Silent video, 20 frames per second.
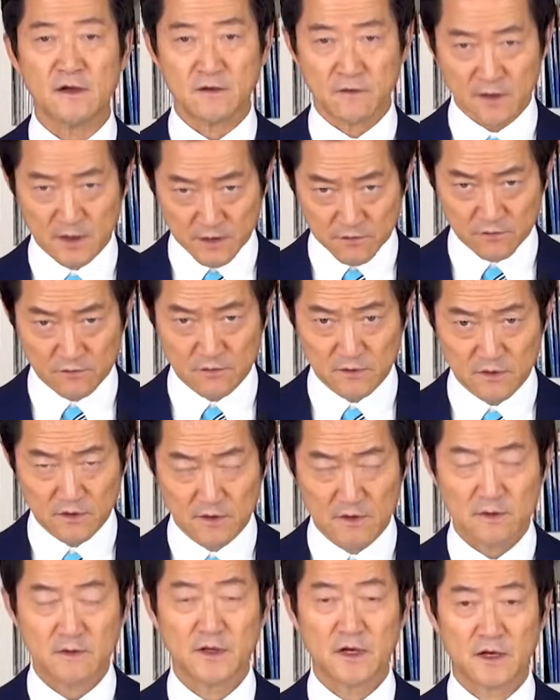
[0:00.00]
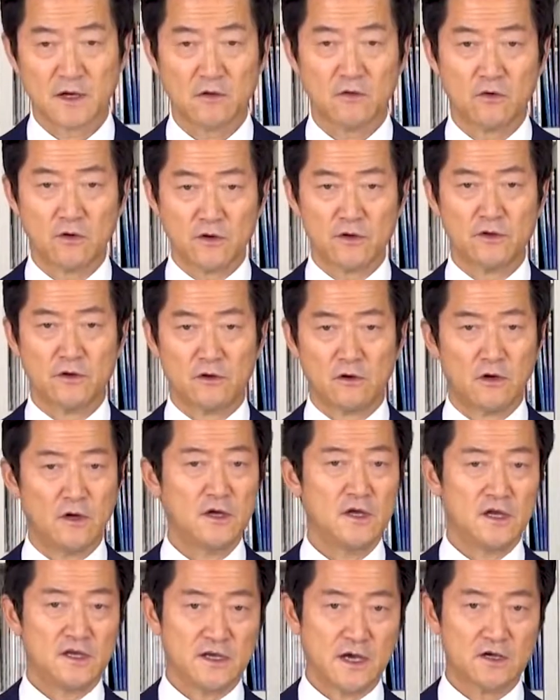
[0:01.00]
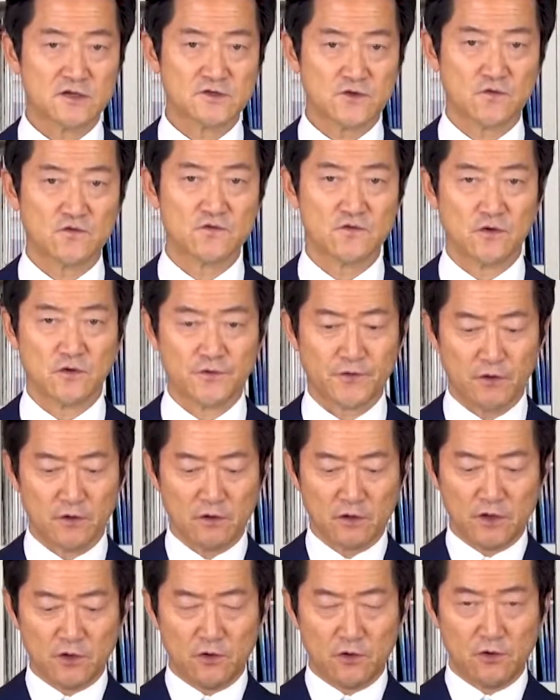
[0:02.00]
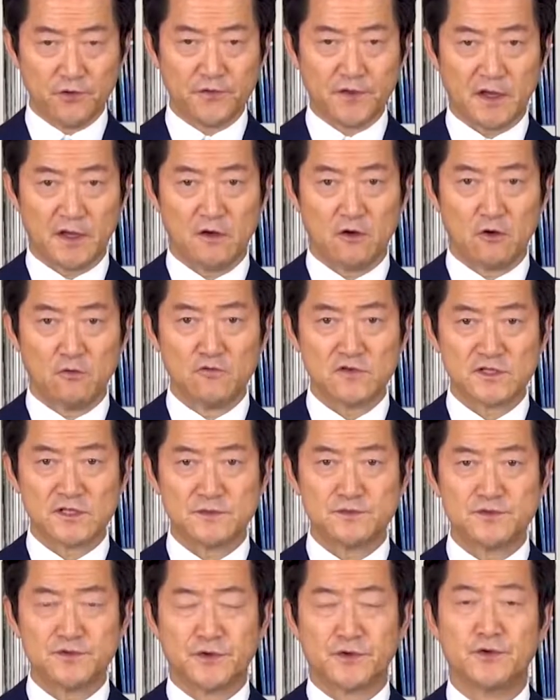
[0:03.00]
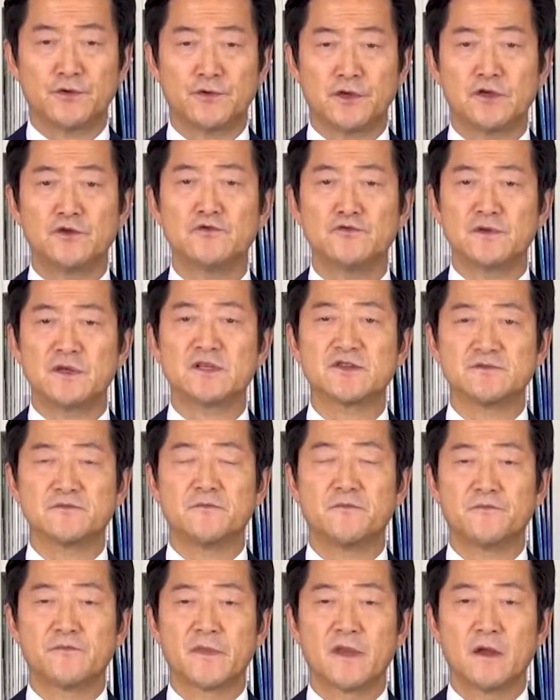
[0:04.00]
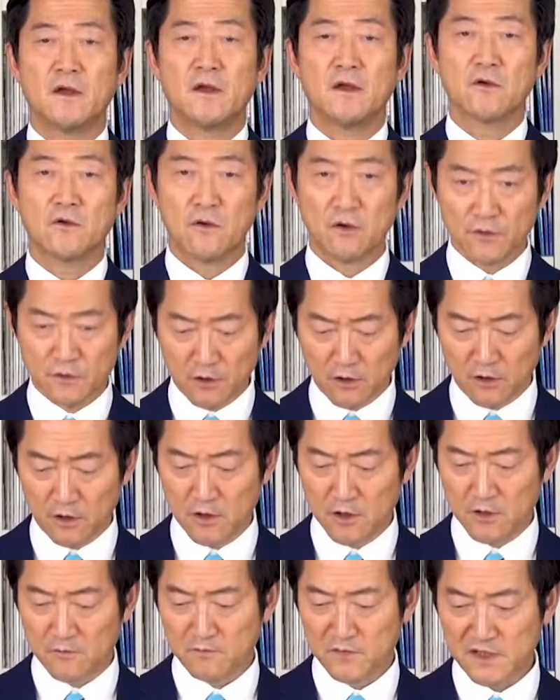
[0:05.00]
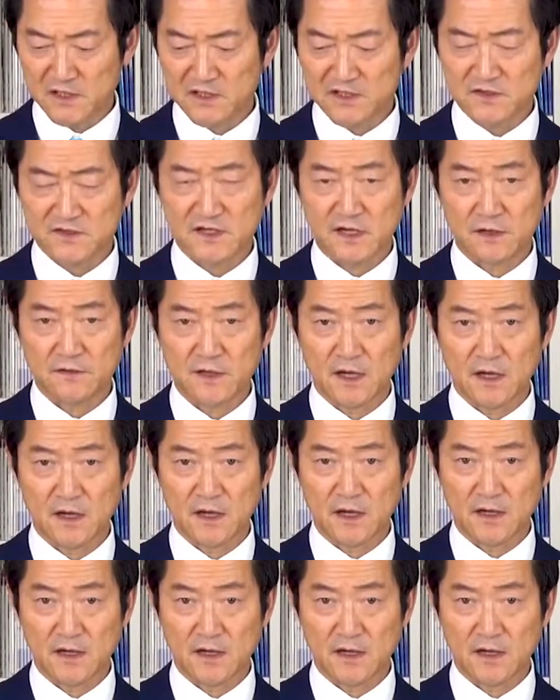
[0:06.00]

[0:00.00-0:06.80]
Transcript: わかるだからこういうのを約束ごと、協定を結ぶというふうに言うんです。この3つ3段